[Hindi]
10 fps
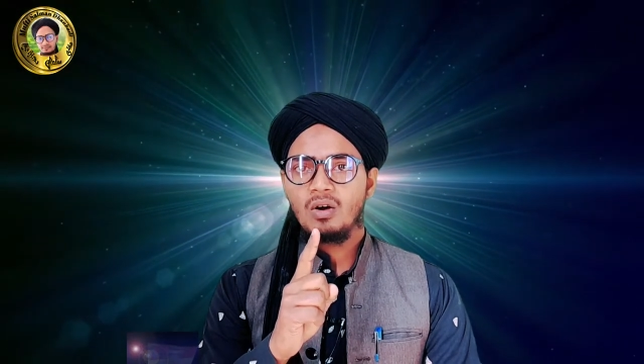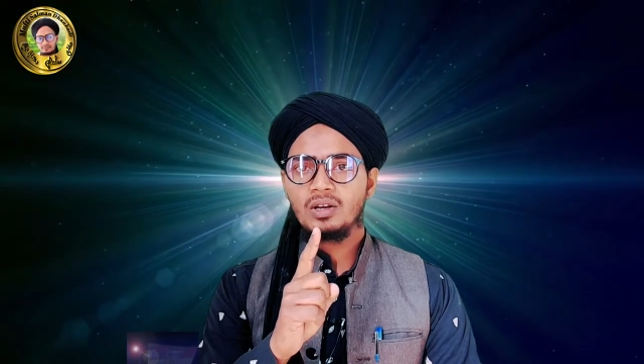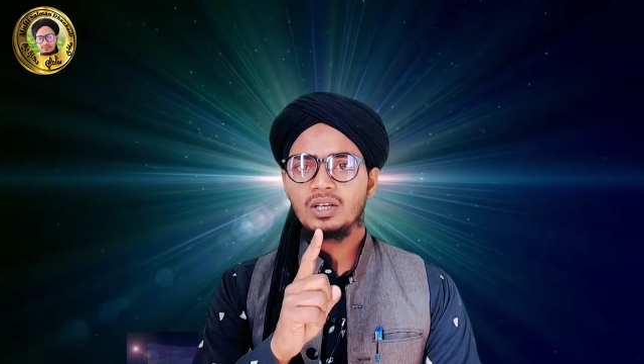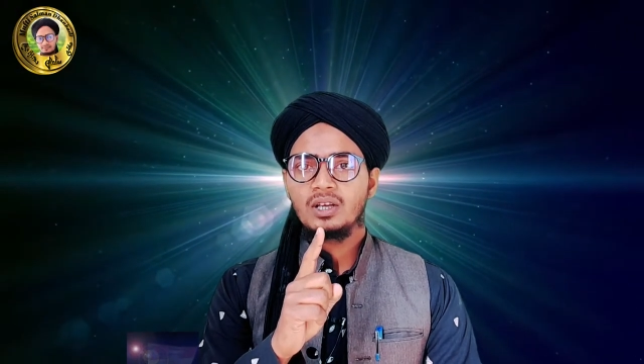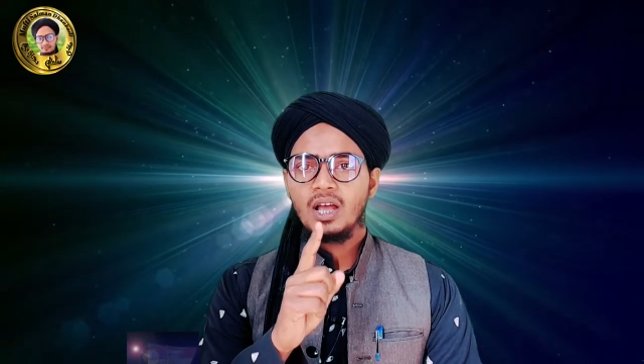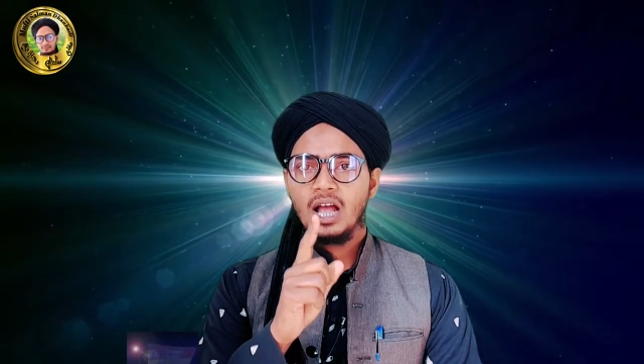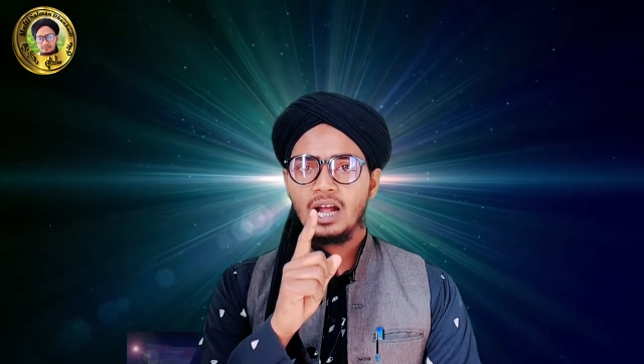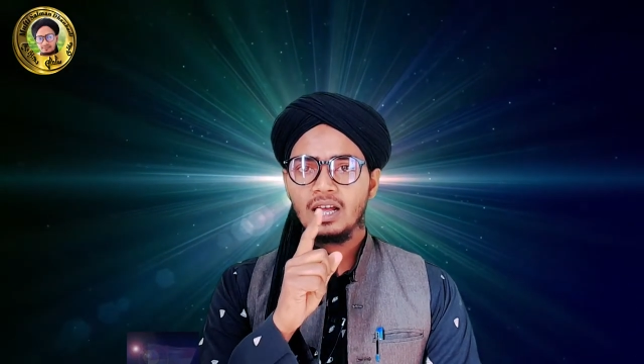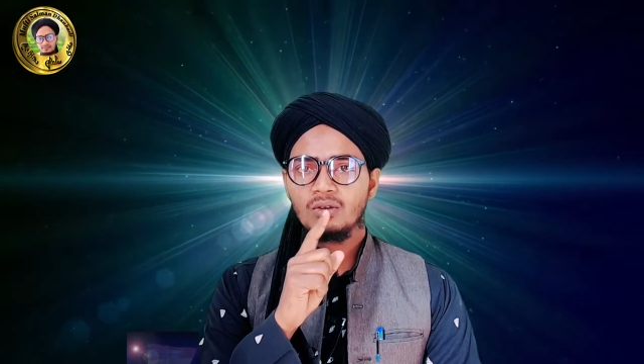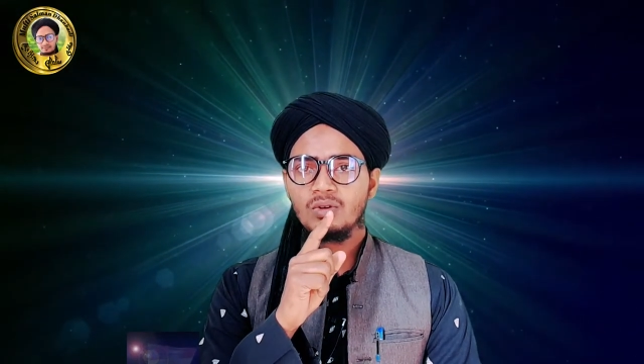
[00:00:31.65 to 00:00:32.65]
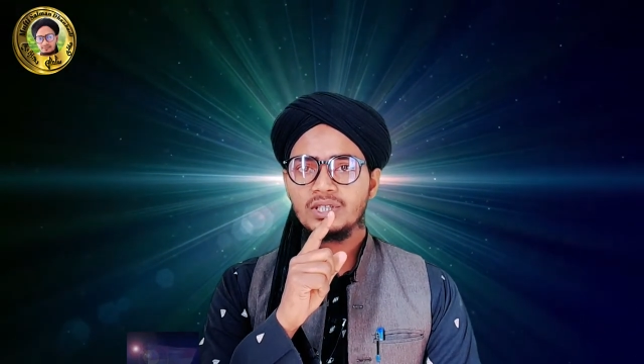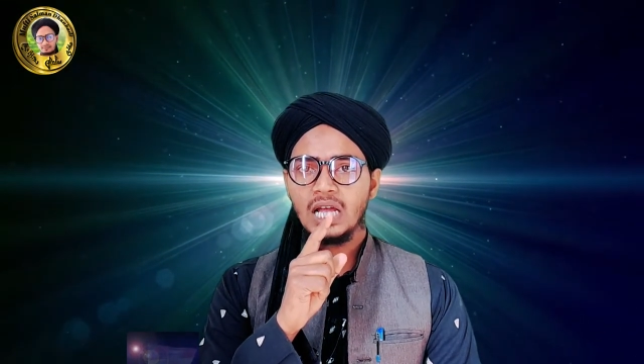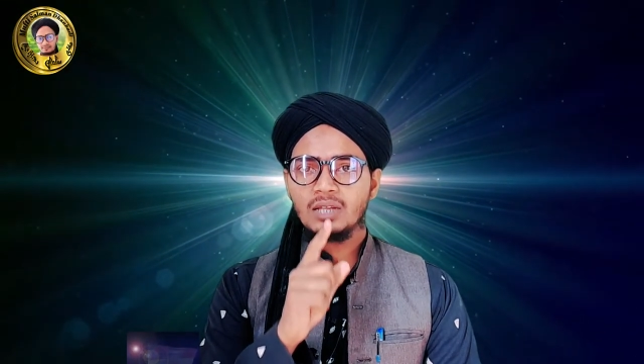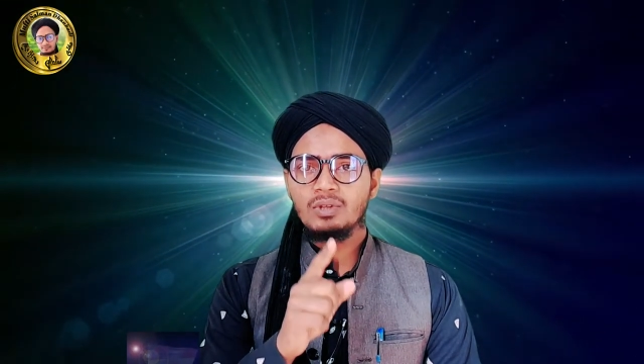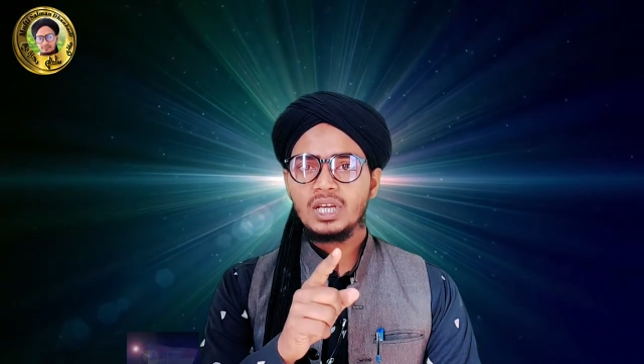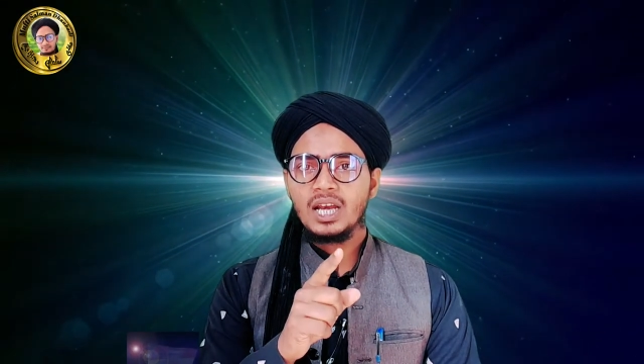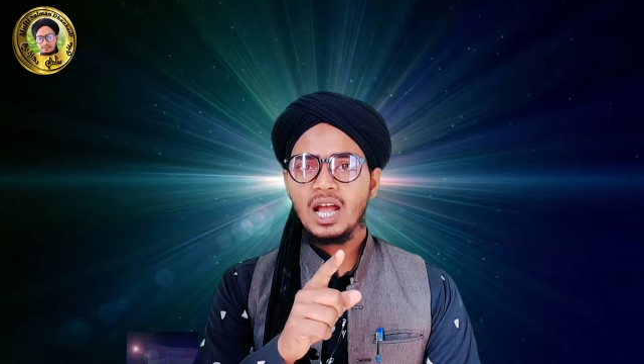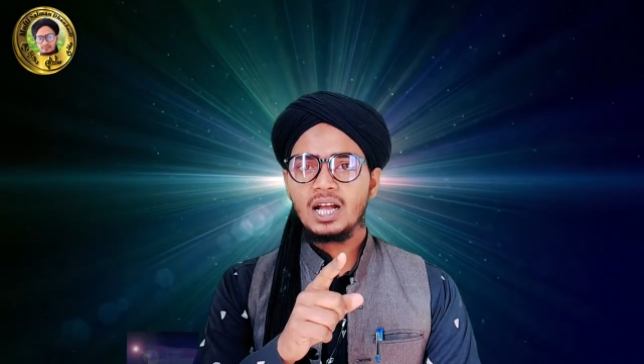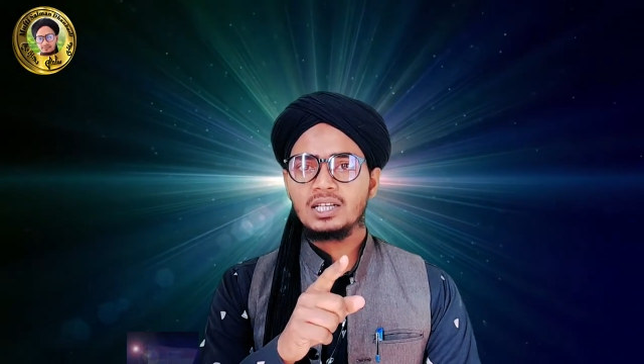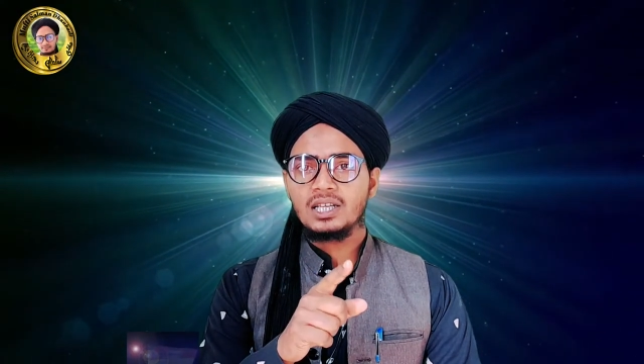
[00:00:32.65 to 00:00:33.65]
और अगर कोई सातवें दिन
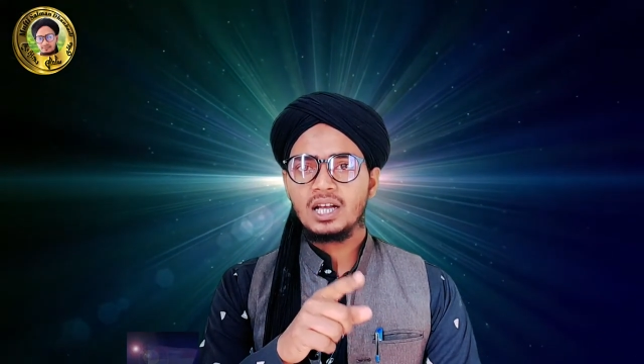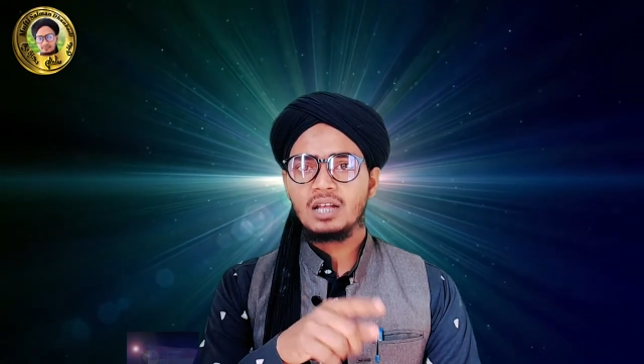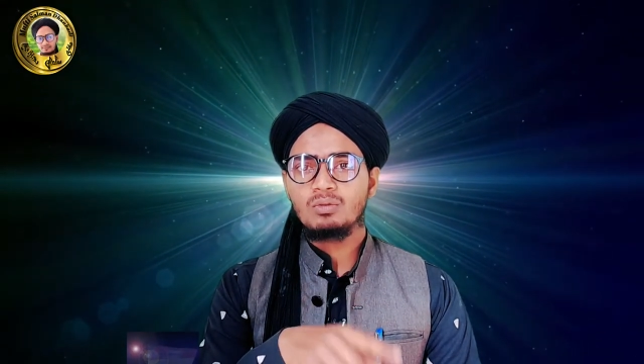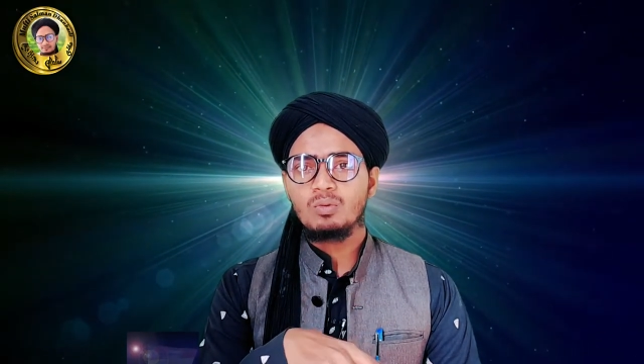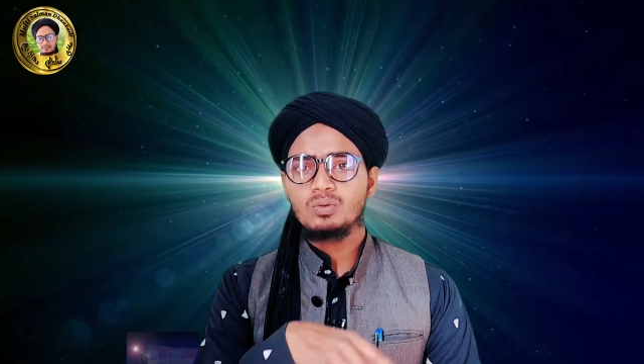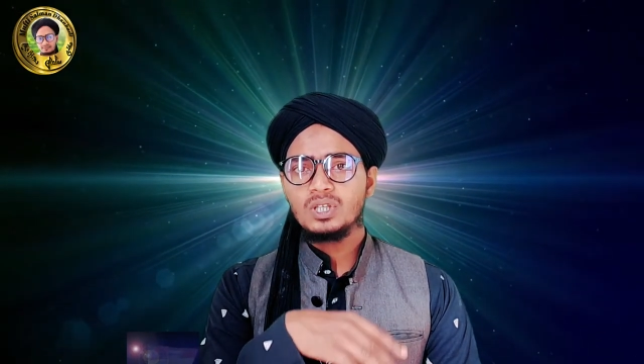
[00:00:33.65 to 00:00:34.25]
ना कर सका तो